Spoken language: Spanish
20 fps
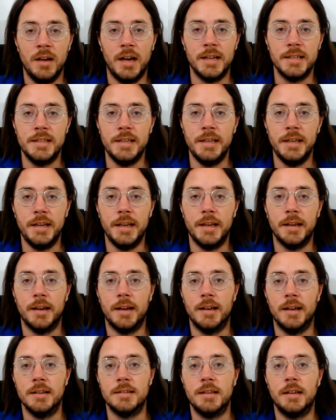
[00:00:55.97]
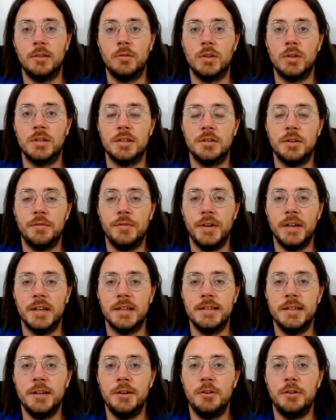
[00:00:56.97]
Así que, al ser tu asesor
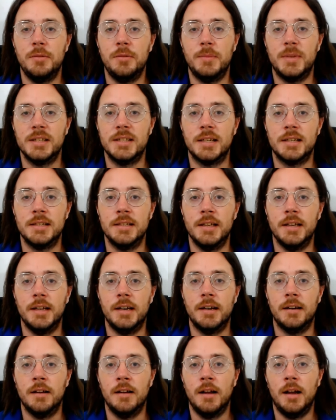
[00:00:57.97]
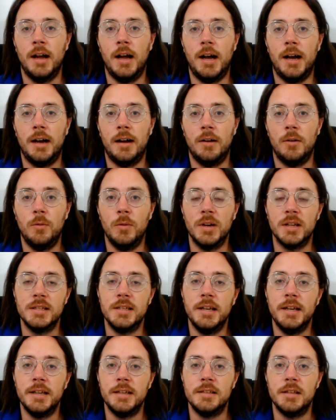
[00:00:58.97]
financiero, vas a acceder a una serie